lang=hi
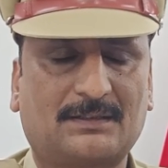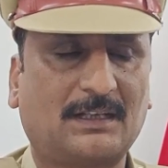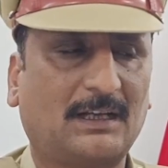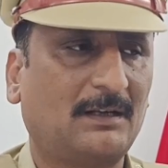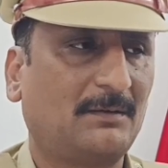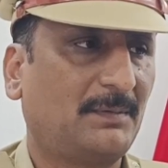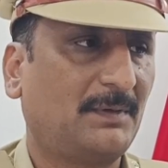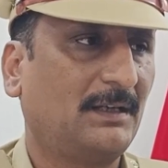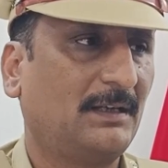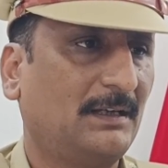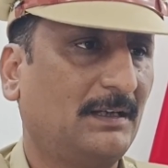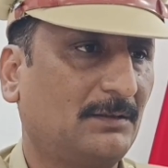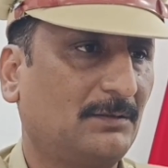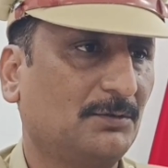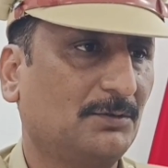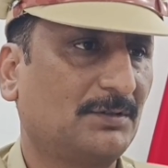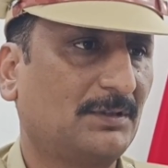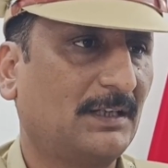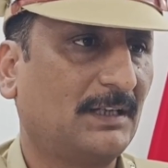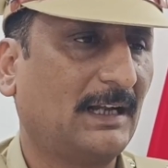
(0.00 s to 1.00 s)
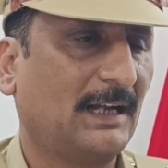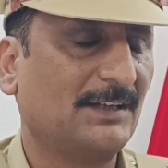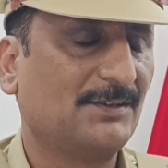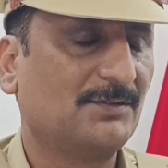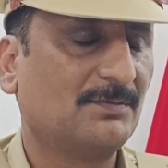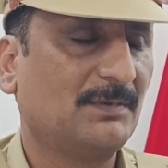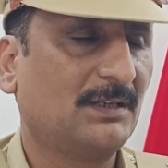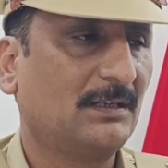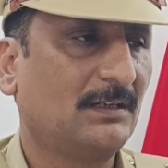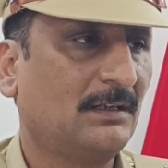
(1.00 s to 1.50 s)
स्थान पर एक दूसरे
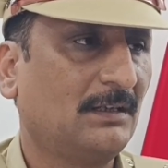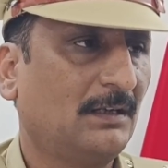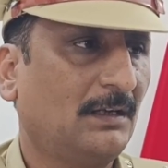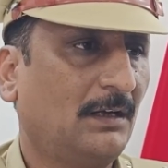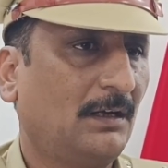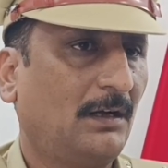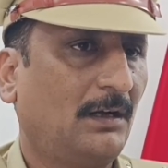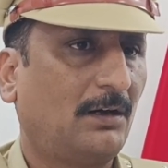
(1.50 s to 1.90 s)
राज्य में